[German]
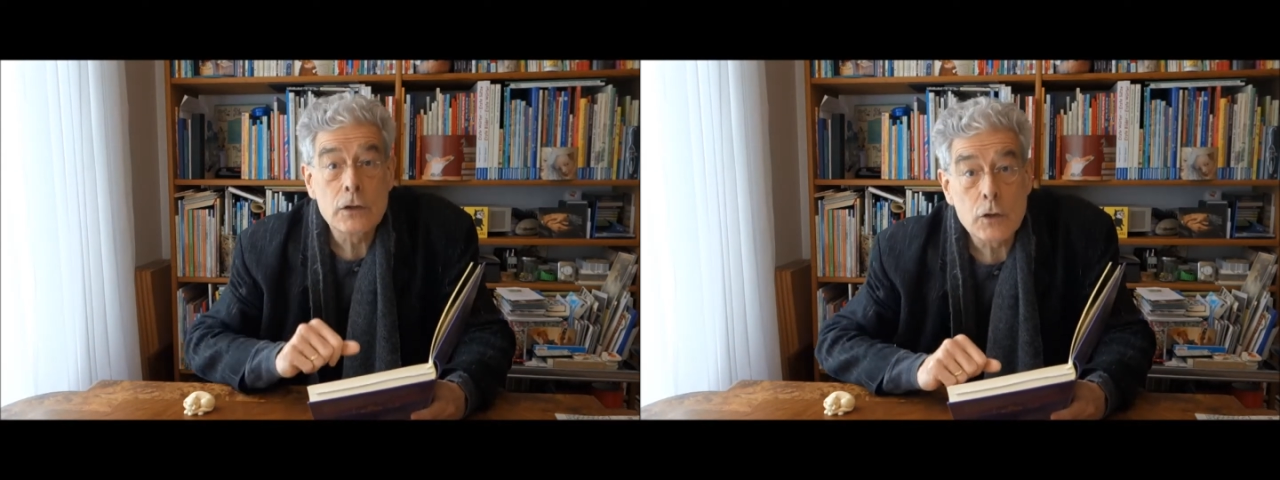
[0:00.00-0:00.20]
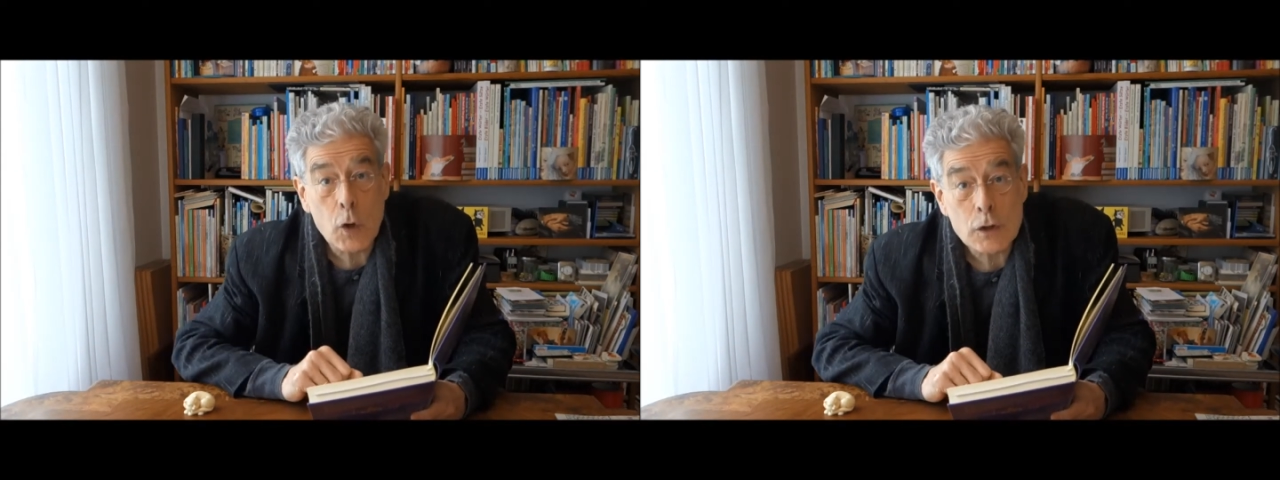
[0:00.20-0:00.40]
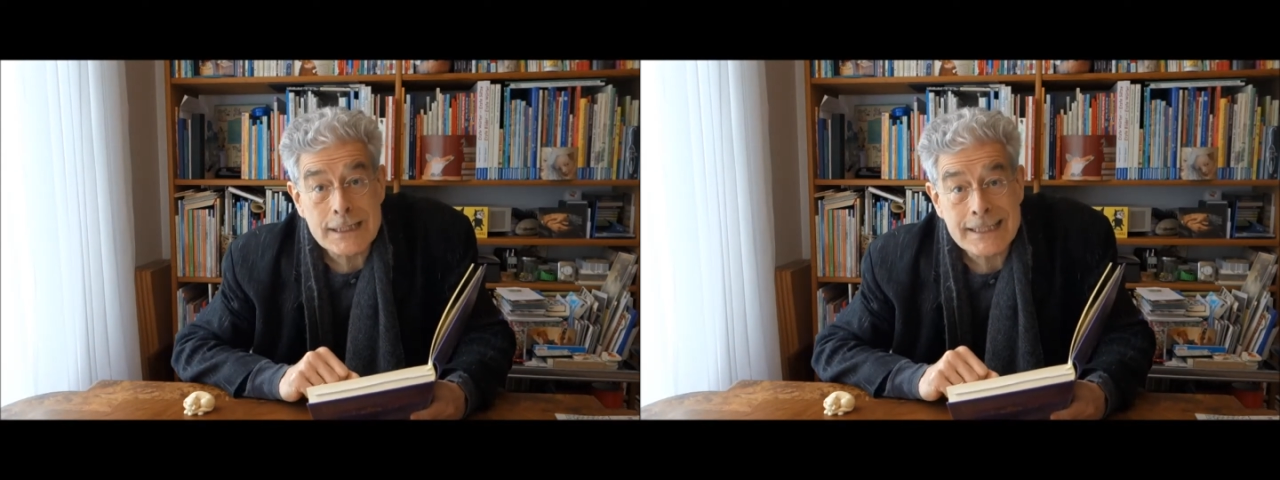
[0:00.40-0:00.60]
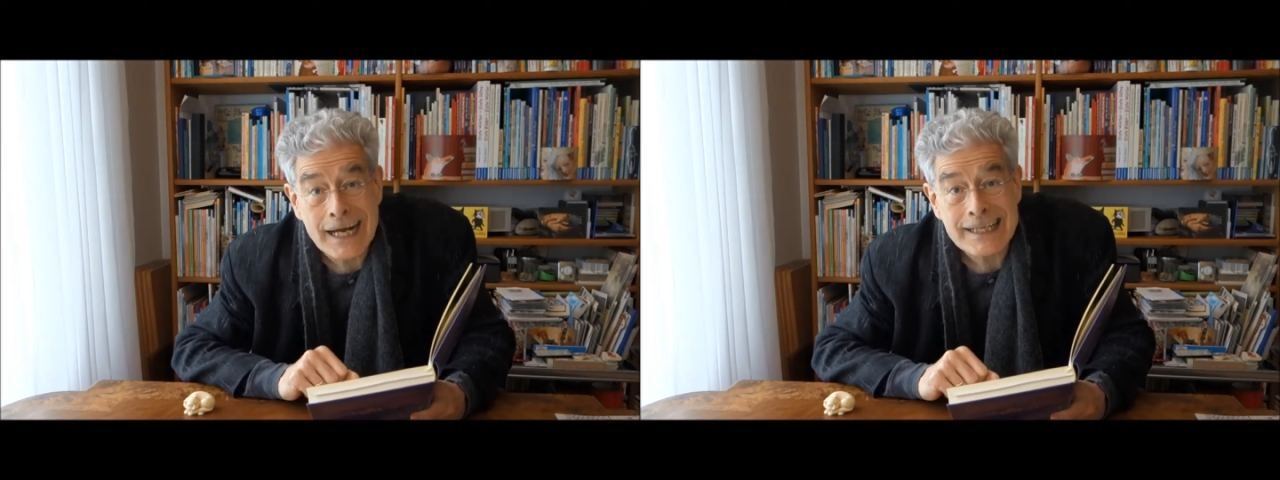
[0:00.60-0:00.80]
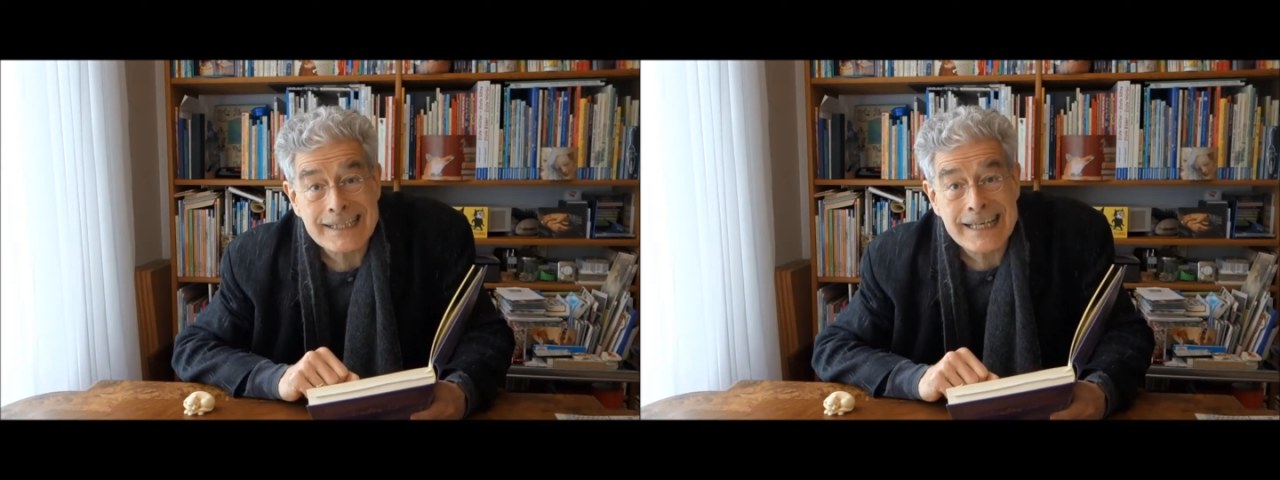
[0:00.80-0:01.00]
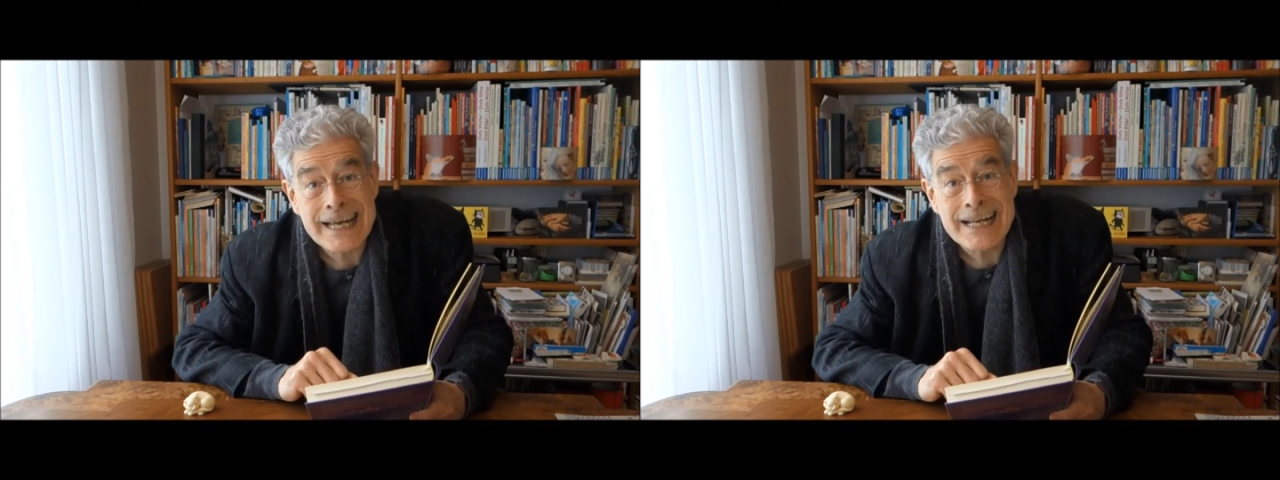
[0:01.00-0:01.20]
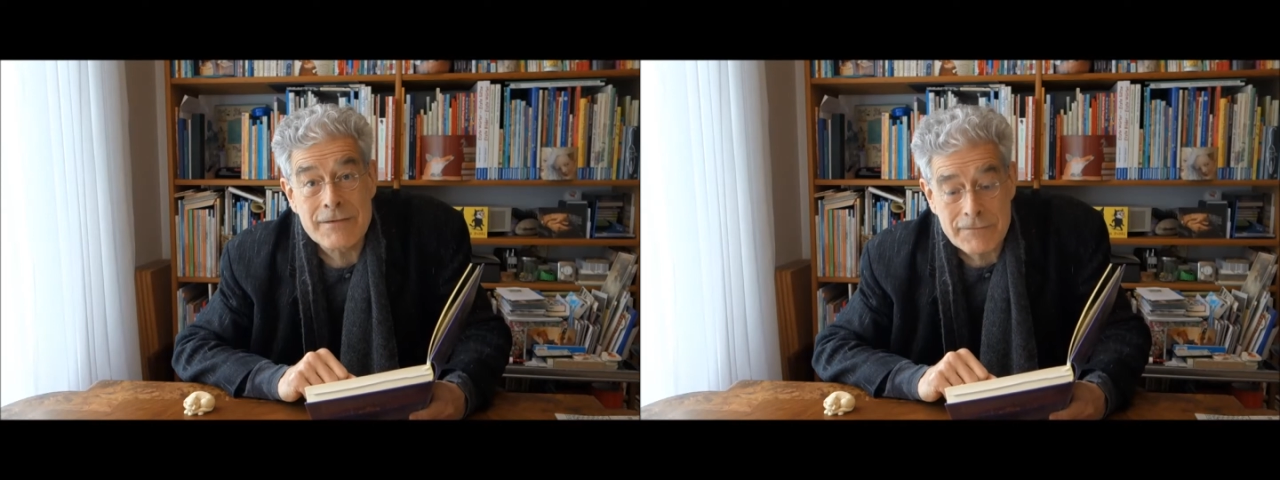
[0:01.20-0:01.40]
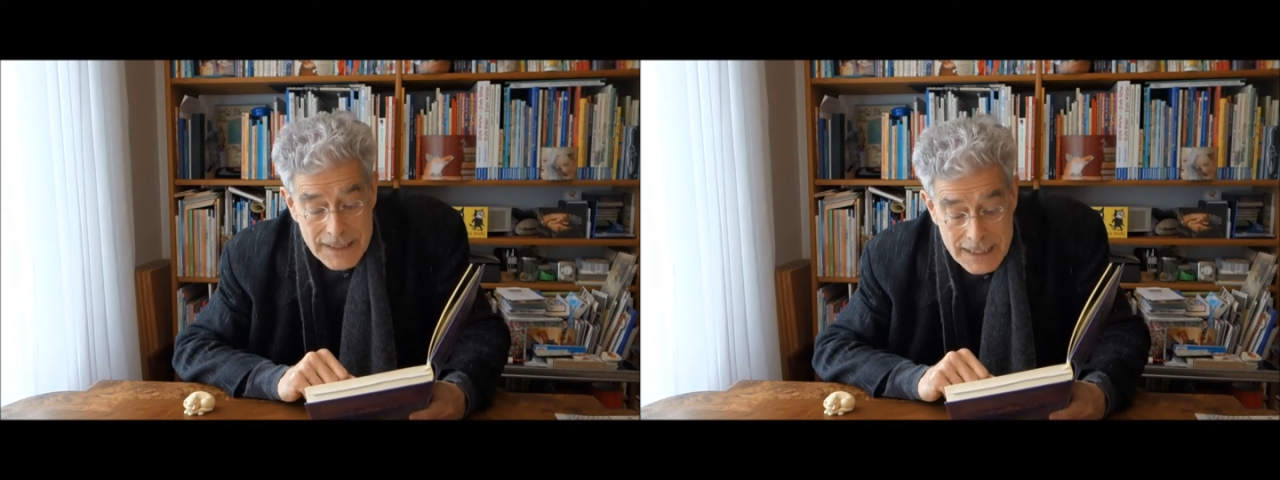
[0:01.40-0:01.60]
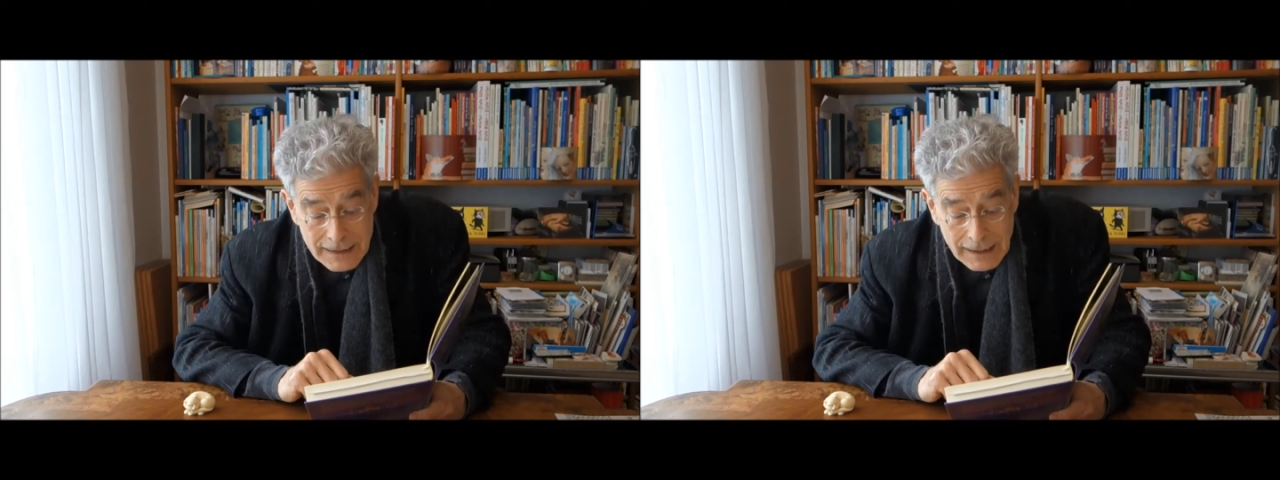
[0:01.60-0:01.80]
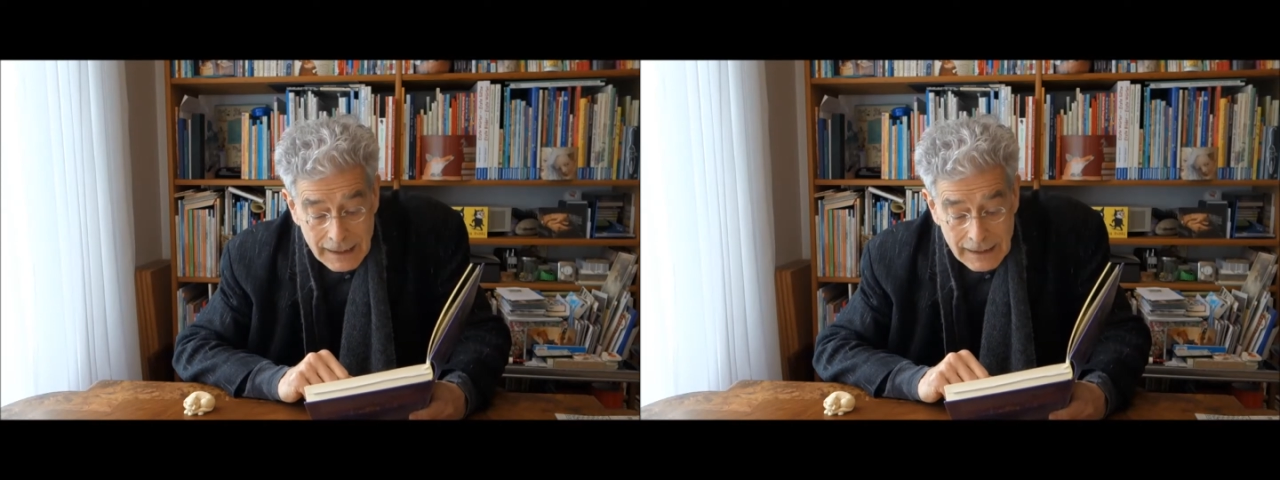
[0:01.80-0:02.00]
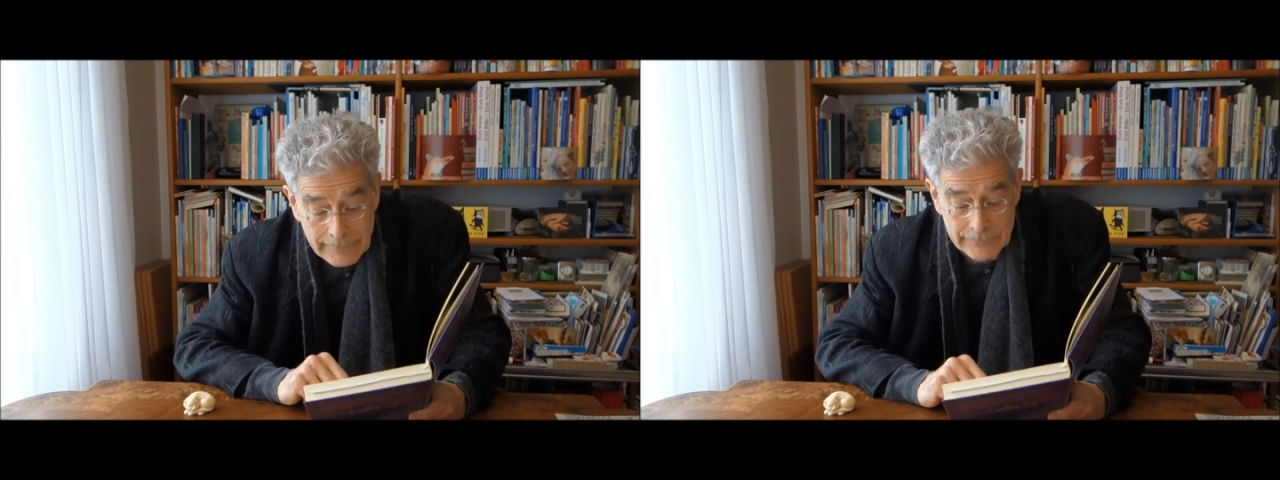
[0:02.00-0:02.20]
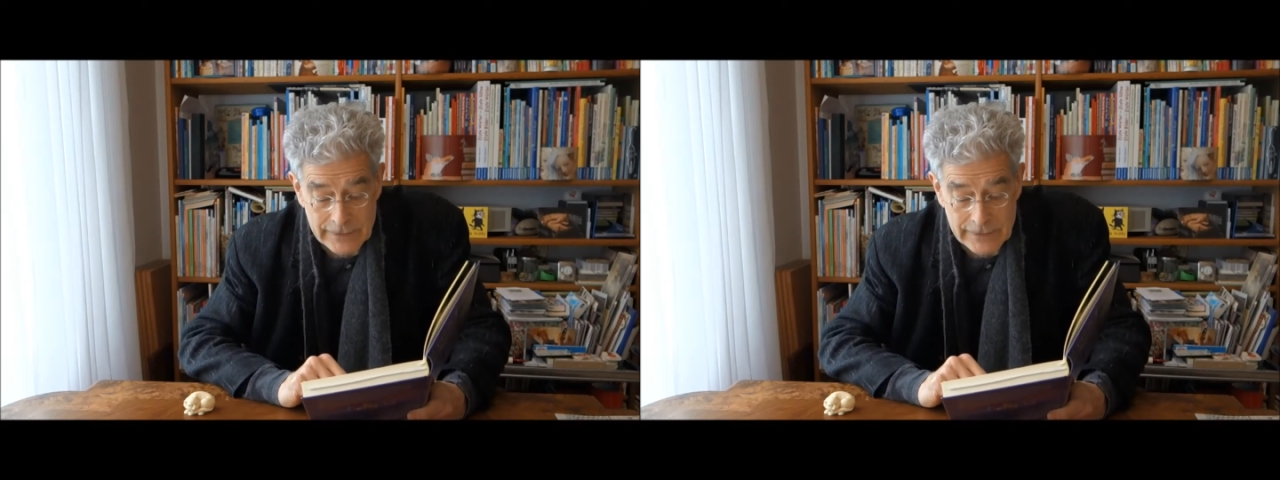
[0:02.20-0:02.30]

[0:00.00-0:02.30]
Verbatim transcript: Dort saß Elvira,